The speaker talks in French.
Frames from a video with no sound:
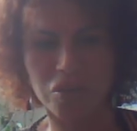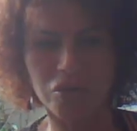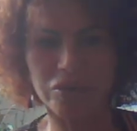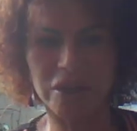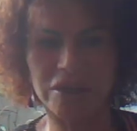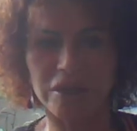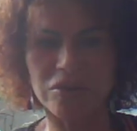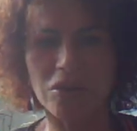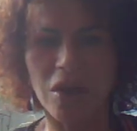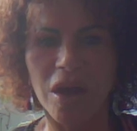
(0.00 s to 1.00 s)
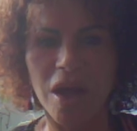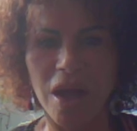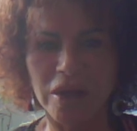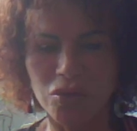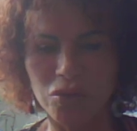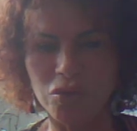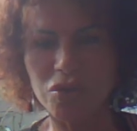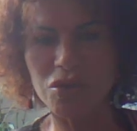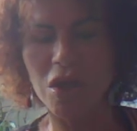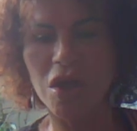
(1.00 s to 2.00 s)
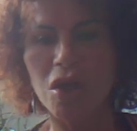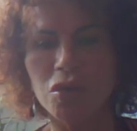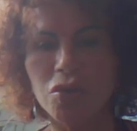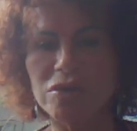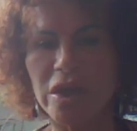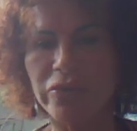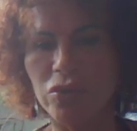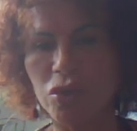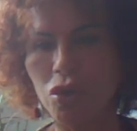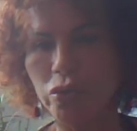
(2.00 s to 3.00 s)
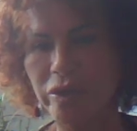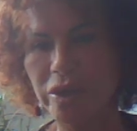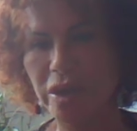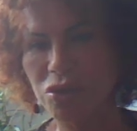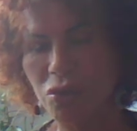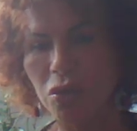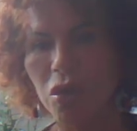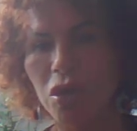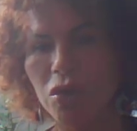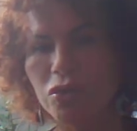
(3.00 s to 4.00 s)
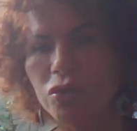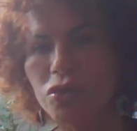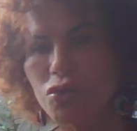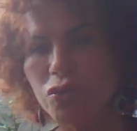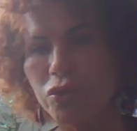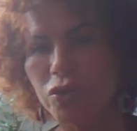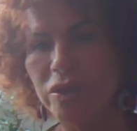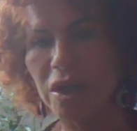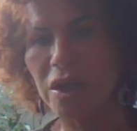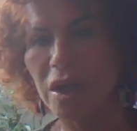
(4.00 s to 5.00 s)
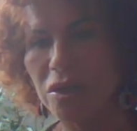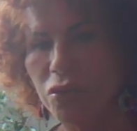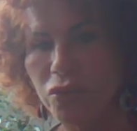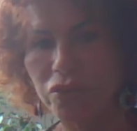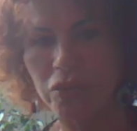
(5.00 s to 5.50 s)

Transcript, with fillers: de notre Créateur à nous tous, nous avons l'obligation de soutenir la lutte